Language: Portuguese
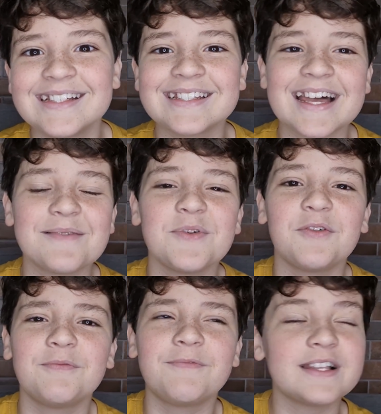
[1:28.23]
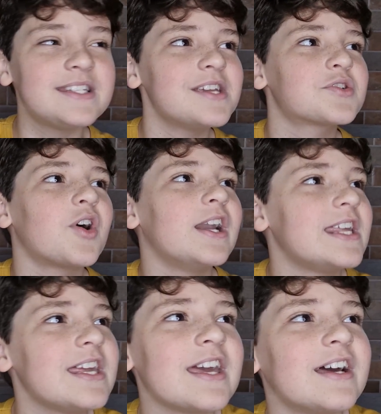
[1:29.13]
sabe? Tá? Eu fazia
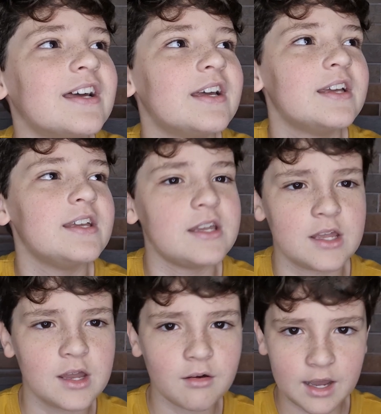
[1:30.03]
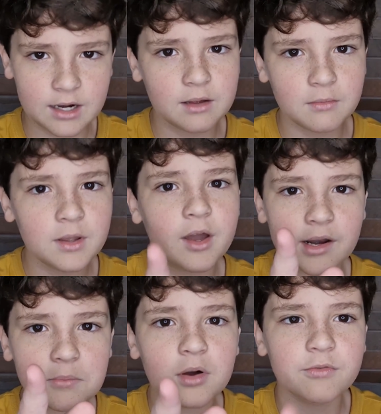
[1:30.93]
escolinha e eu era, eu
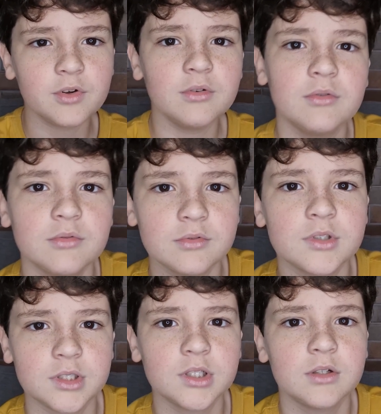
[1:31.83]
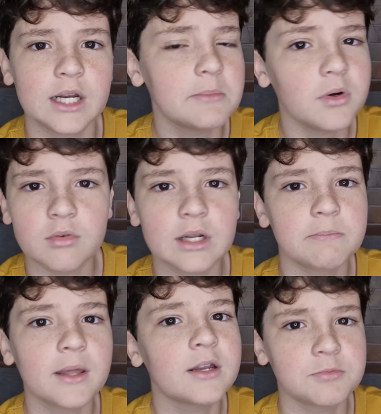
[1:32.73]
era bom, viu? Era bom, não era
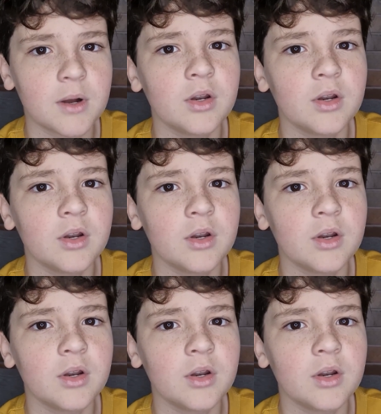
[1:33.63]
perna de pau,